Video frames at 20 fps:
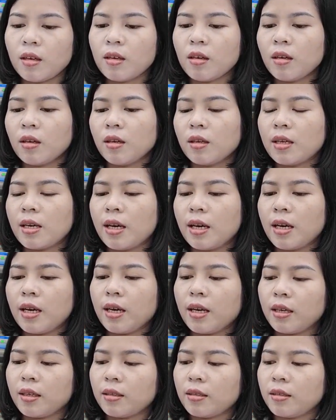Đấy,
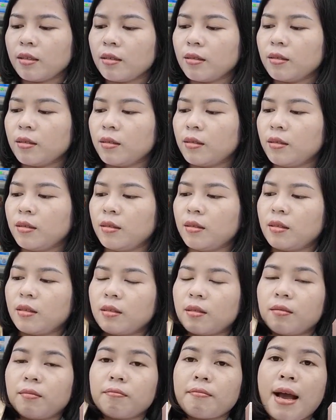
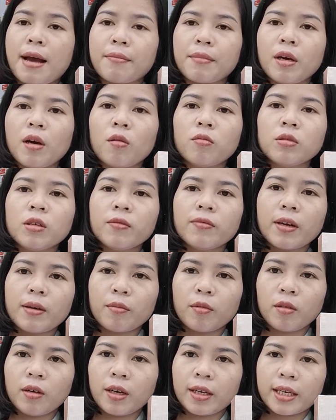ba mươi ống như vậy mọi
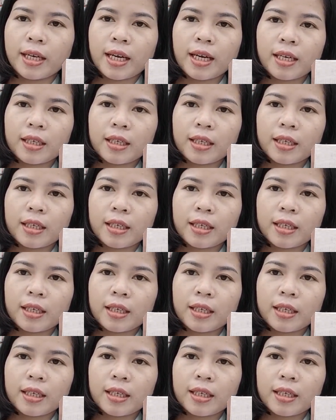người nhá.